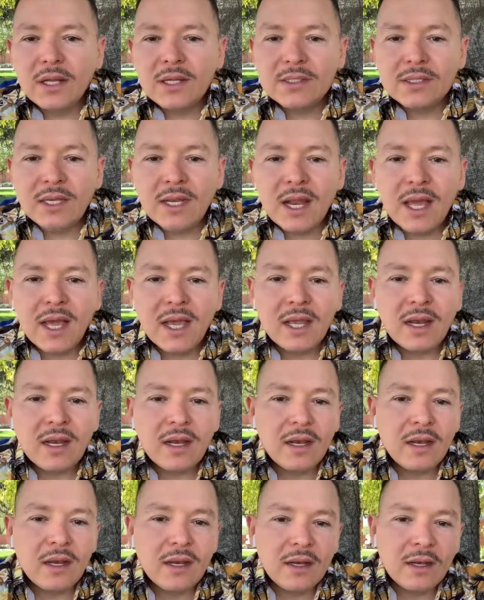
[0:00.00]
dice la,
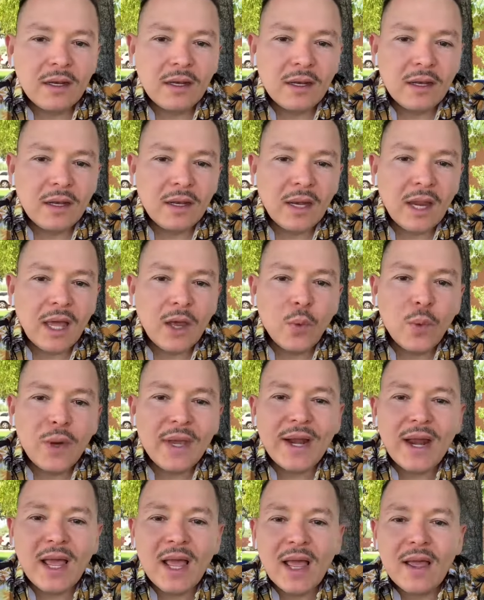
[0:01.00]
la
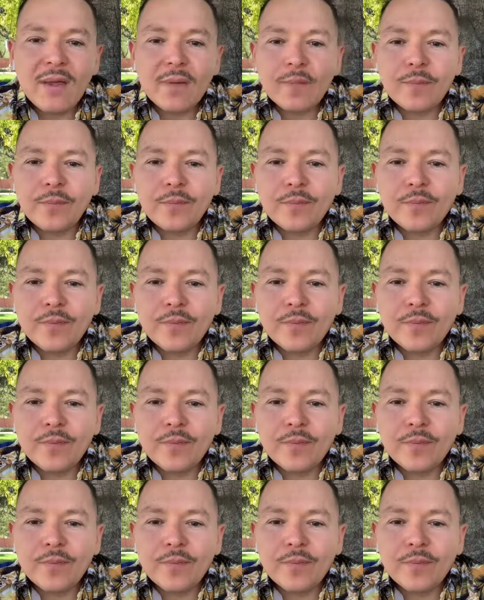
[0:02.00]
güera,